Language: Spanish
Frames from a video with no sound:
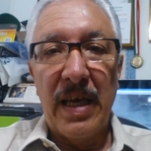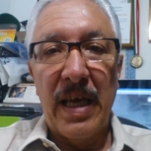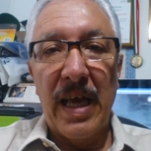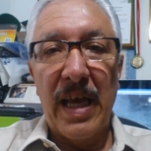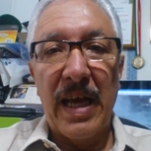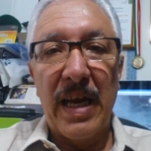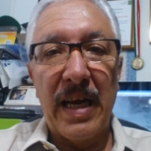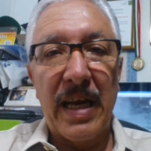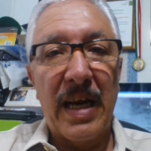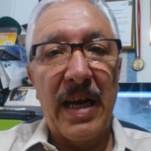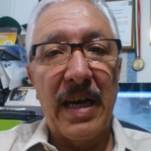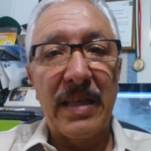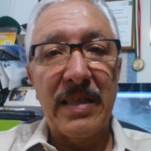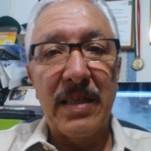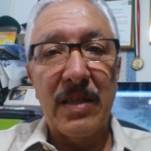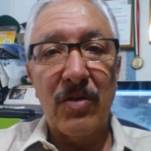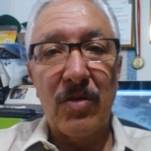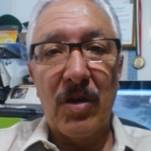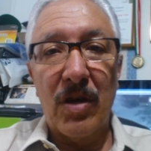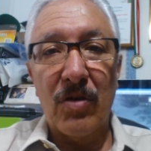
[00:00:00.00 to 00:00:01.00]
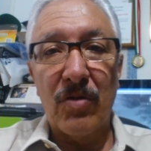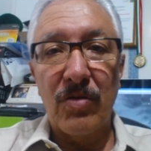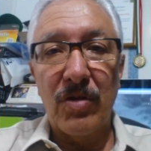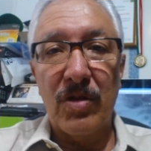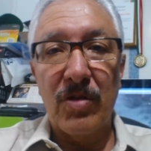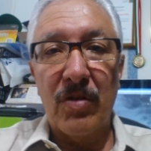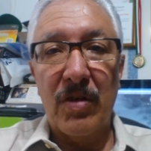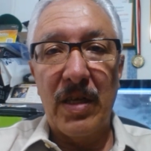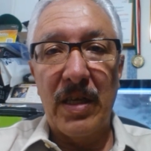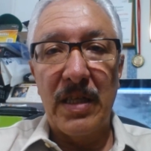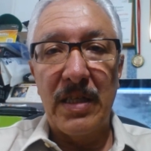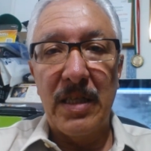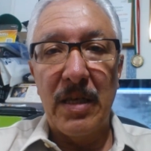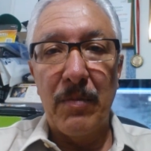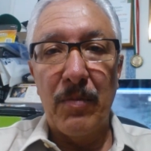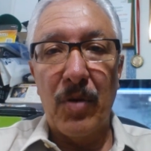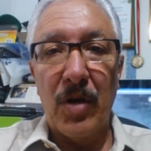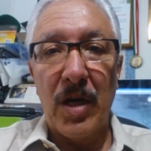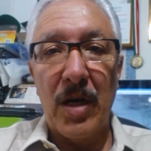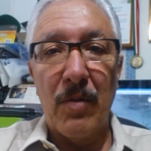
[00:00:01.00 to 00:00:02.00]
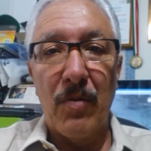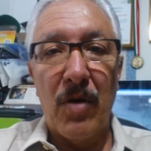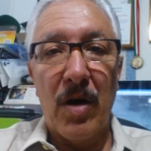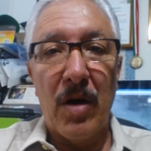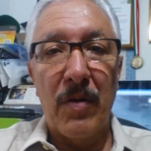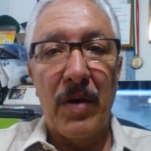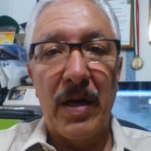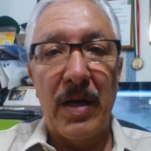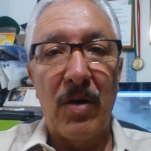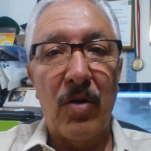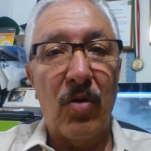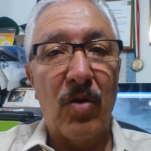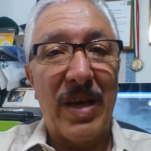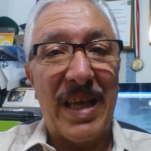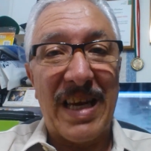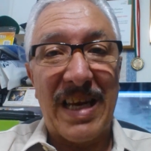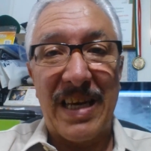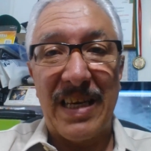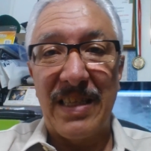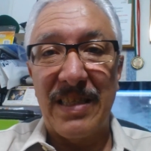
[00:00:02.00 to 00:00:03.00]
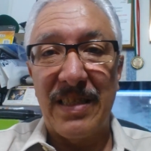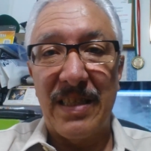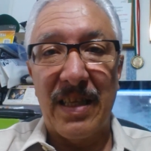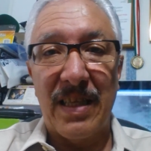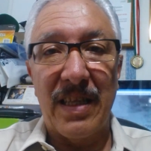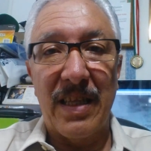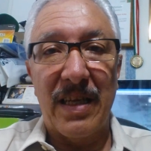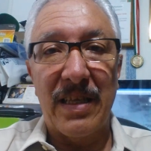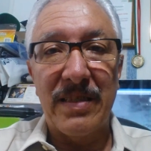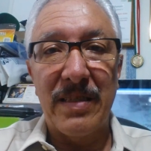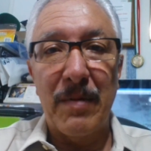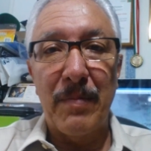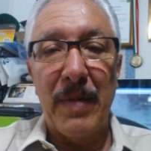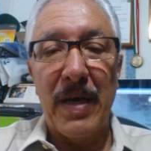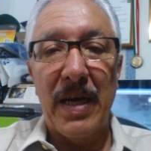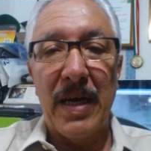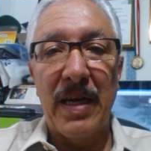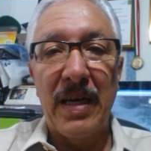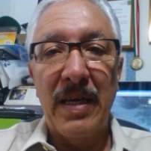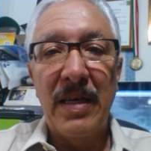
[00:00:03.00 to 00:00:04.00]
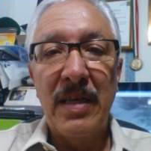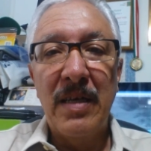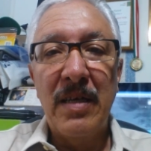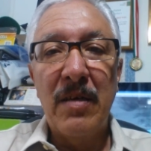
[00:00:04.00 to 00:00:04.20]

En general esas son las condiciones del tiempo que vamos a ver lo que resta de la semana